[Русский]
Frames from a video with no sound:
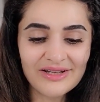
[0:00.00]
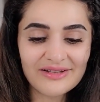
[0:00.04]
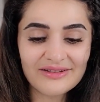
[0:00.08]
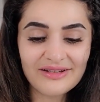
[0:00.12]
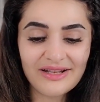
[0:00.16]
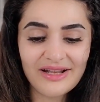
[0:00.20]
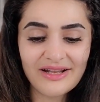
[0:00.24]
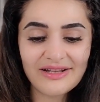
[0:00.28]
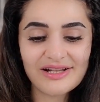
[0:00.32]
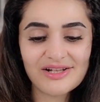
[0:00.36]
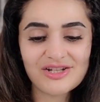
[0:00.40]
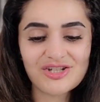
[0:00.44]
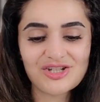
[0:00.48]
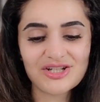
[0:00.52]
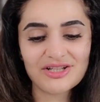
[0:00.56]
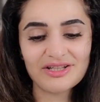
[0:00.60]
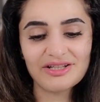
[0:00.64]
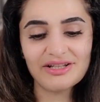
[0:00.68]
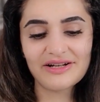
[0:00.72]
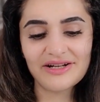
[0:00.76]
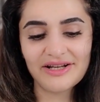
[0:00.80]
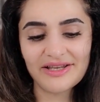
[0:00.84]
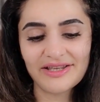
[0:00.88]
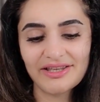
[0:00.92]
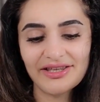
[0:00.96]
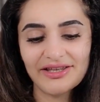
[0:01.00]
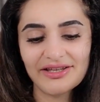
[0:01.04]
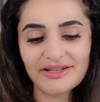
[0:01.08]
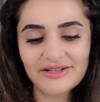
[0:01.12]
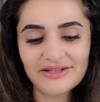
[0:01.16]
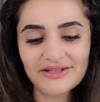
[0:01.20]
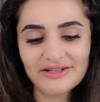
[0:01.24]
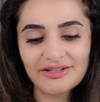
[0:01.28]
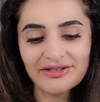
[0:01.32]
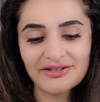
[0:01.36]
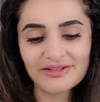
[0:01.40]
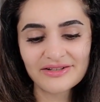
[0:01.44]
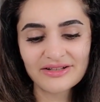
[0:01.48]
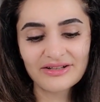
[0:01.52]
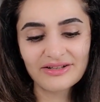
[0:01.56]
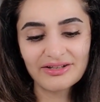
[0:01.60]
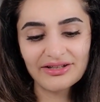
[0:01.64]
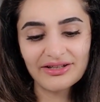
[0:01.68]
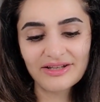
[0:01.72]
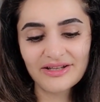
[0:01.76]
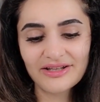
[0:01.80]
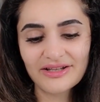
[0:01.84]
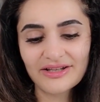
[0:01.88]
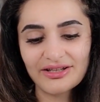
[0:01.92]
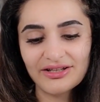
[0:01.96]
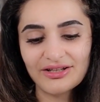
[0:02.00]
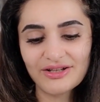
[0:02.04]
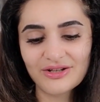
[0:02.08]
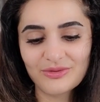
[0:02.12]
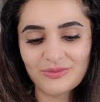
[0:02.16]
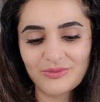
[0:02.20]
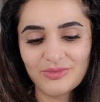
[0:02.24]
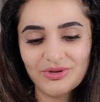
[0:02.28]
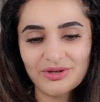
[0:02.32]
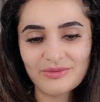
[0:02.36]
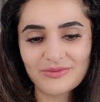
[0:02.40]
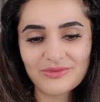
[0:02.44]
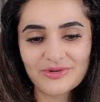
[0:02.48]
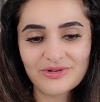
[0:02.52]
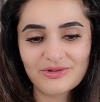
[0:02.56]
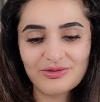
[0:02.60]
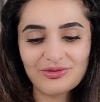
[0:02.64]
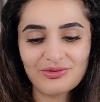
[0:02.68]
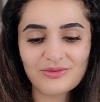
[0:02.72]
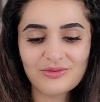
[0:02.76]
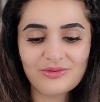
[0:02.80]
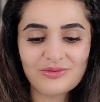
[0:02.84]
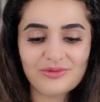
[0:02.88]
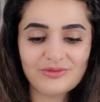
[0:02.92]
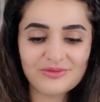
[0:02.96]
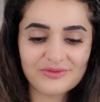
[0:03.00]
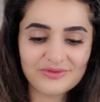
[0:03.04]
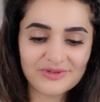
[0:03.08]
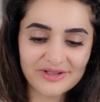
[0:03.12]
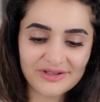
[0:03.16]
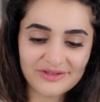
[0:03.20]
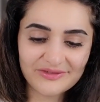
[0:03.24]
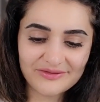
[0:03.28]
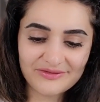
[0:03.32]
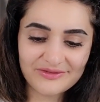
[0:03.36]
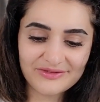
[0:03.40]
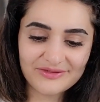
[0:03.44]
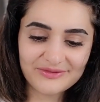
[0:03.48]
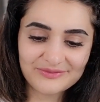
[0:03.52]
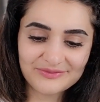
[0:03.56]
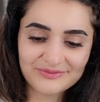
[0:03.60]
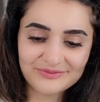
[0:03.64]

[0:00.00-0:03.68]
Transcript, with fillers: для наших дорогих и любимых овнов.